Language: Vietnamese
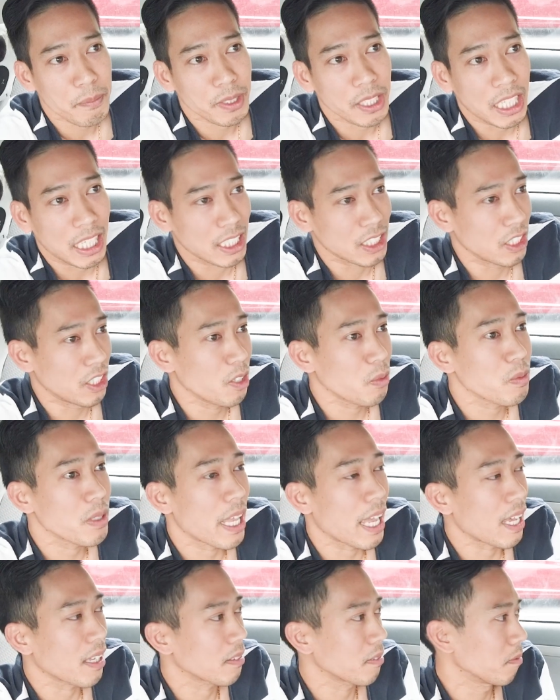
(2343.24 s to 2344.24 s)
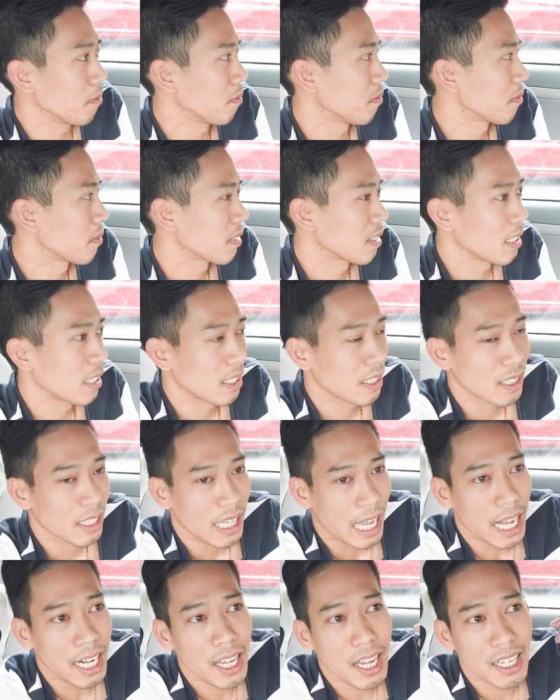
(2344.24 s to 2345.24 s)
em tiền sửa nóc nhà
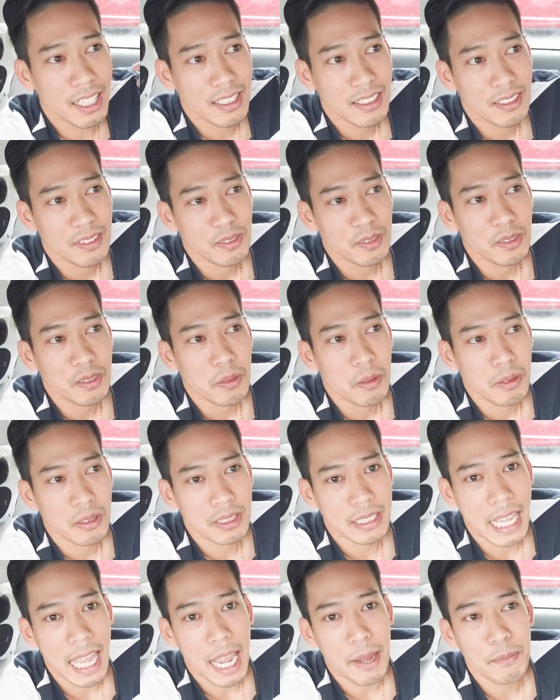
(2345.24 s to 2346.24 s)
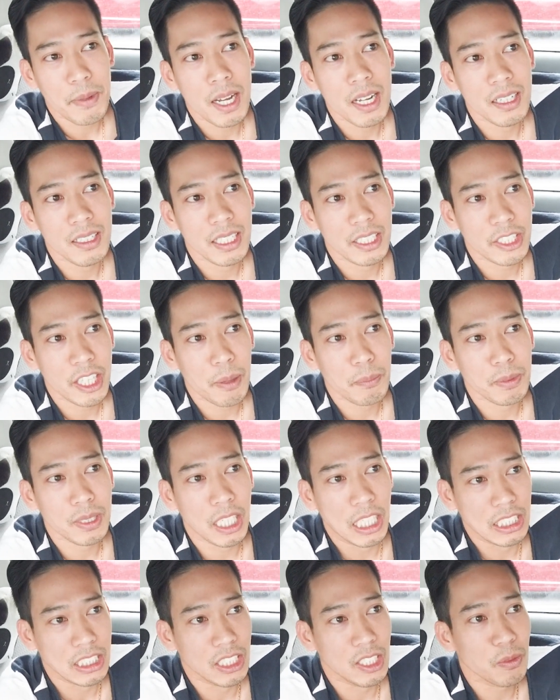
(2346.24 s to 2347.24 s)
anh ơi nhà em hư rồi cho em
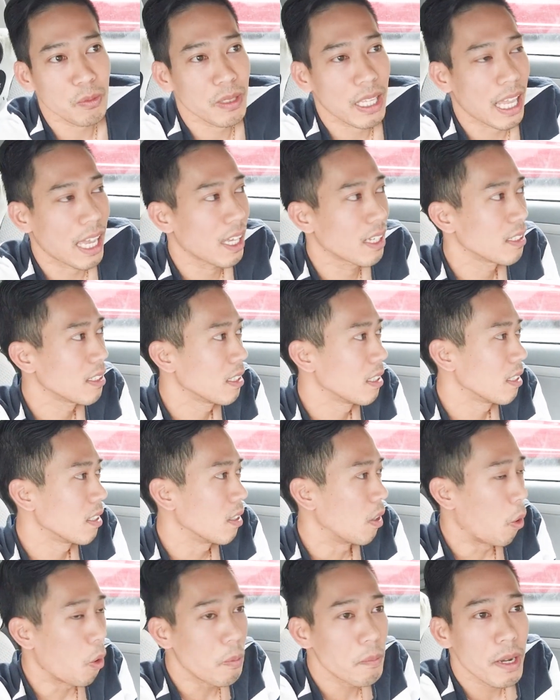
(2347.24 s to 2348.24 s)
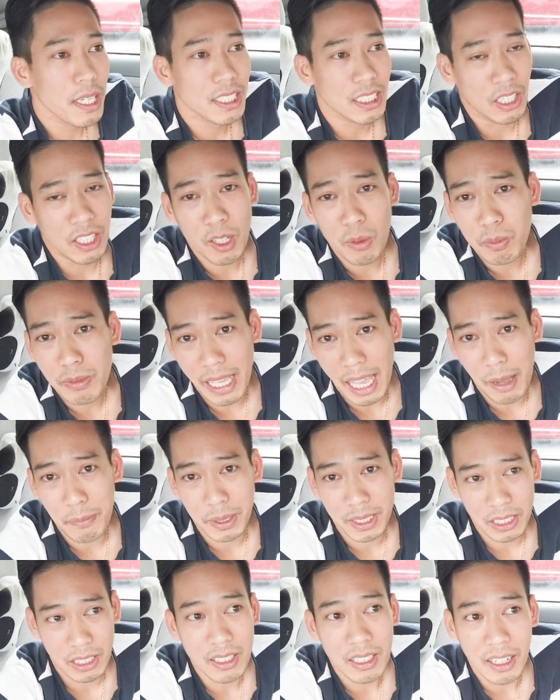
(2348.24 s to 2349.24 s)
tiền sửa nóc nhà ủa mới sửa nóc nhà
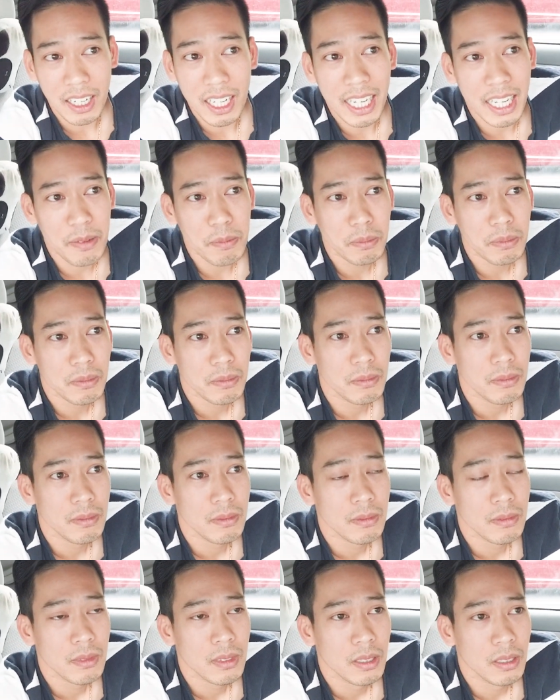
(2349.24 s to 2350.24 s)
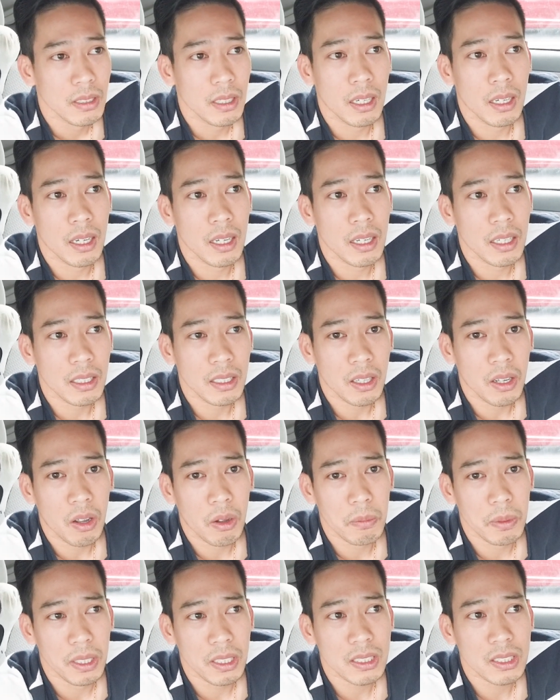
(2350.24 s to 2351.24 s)
mà sửa nữa hả em uh,
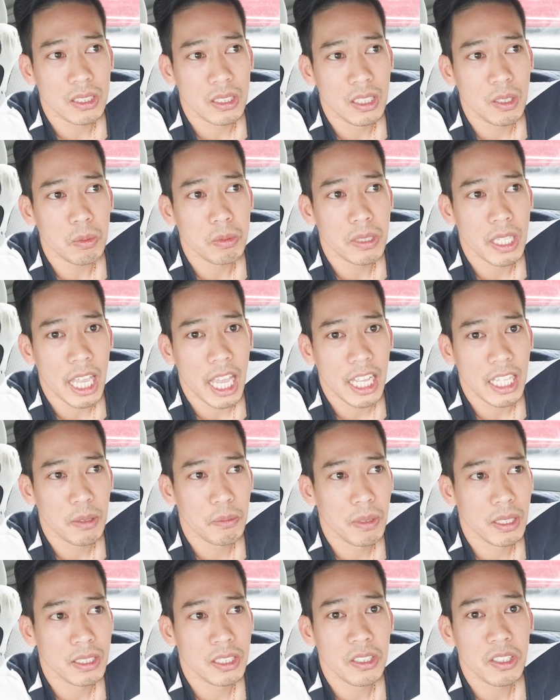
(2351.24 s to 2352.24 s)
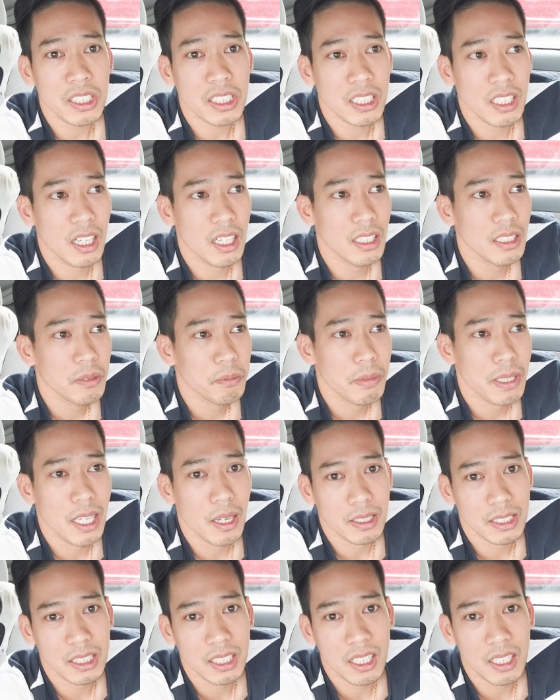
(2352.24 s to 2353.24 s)
hồi bữa sửa nóc nhà nhưng mà chưa có sơn bây
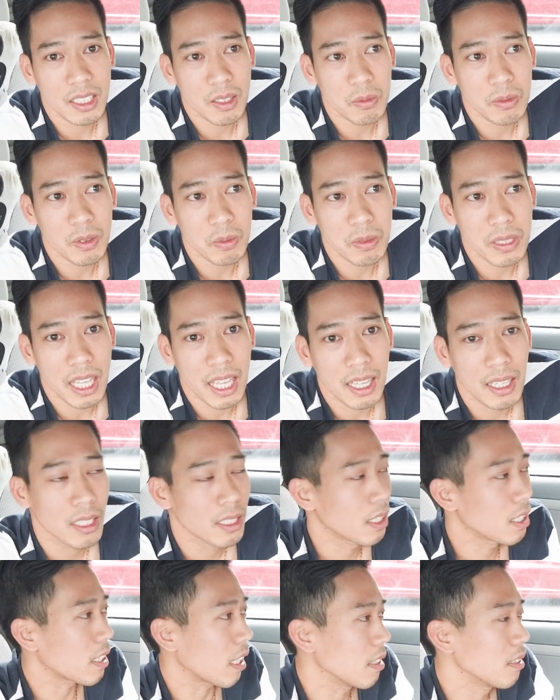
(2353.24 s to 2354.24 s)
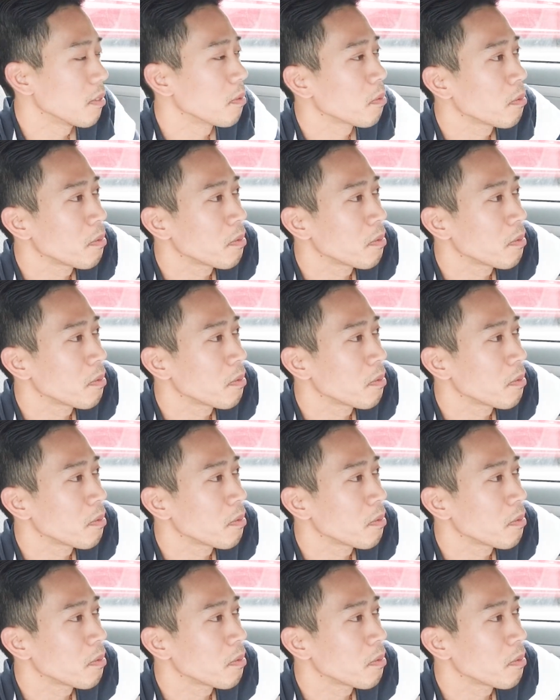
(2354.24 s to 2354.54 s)
giờ sơn nóc nóc nhà Ôi trời